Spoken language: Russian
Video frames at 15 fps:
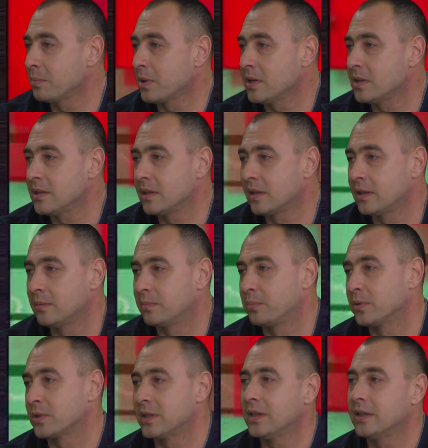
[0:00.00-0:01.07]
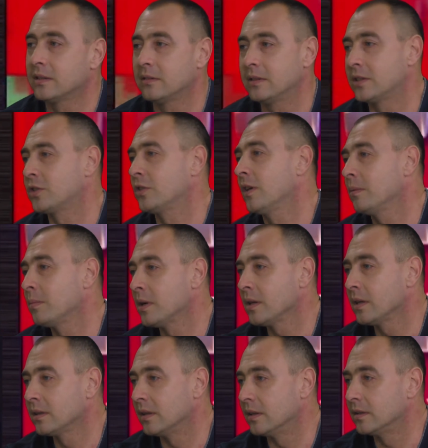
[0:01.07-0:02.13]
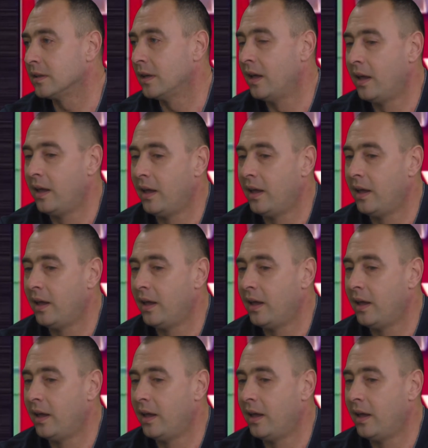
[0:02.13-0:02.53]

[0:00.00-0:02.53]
празднике, после этого начинаем голодать.